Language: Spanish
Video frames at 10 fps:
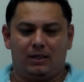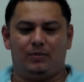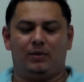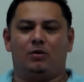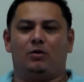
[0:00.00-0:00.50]
y
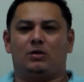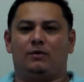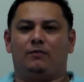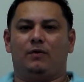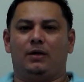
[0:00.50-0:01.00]
mi dolor
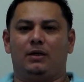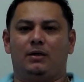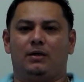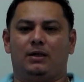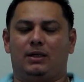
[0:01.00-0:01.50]
se fue
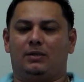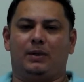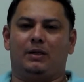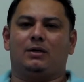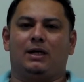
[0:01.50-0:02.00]
y
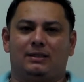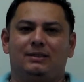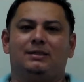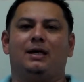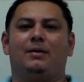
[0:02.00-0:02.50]
espero que
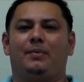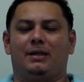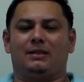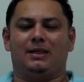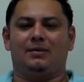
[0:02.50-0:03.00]
así sea
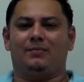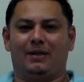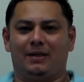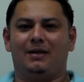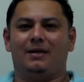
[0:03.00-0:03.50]
para
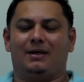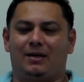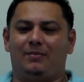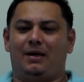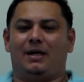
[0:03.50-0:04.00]
siempre,
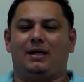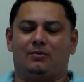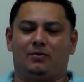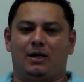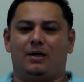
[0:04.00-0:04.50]
que me
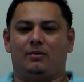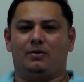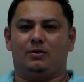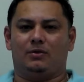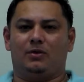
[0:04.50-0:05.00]
haya
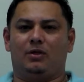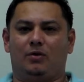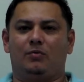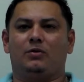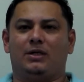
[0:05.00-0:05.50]
curado. Yo le
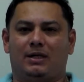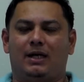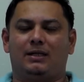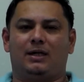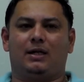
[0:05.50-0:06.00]
doy muchas
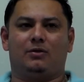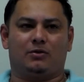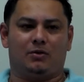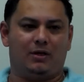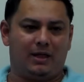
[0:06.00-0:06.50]
gracias al
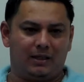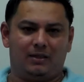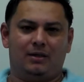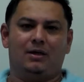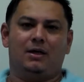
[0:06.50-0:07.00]
doctor Link
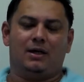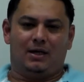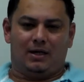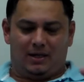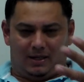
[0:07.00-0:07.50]

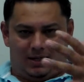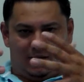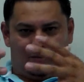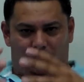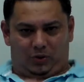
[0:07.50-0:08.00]

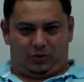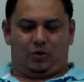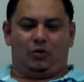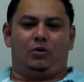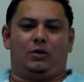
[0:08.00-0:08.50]
por
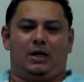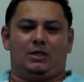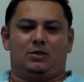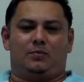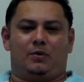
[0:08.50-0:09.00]
todo lo que
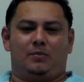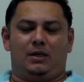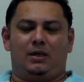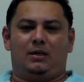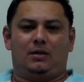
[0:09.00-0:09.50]
hizo por
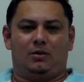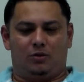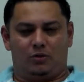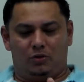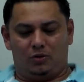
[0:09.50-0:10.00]
mí.
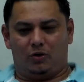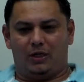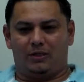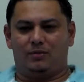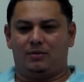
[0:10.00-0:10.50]

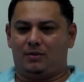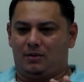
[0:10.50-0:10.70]
No es